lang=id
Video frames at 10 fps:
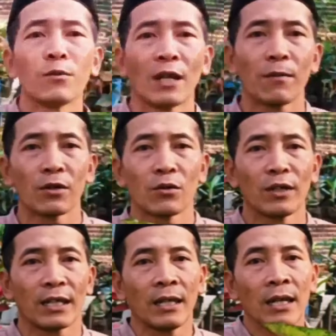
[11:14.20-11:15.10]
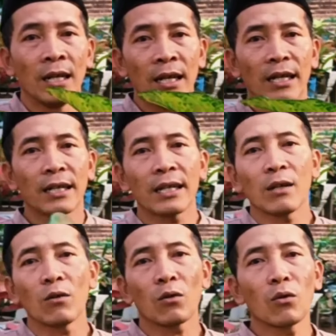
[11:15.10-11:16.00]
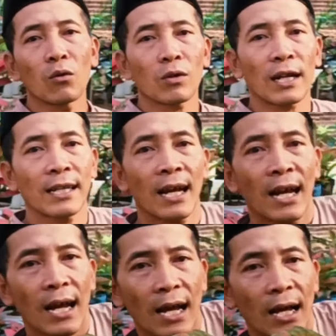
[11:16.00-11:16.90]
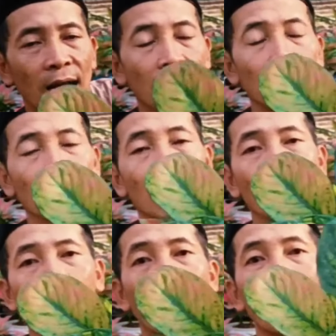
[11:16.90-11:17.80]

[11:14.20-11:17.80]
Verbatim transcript: ya Om Bunda Bosku nih. Ini ukurannya uh,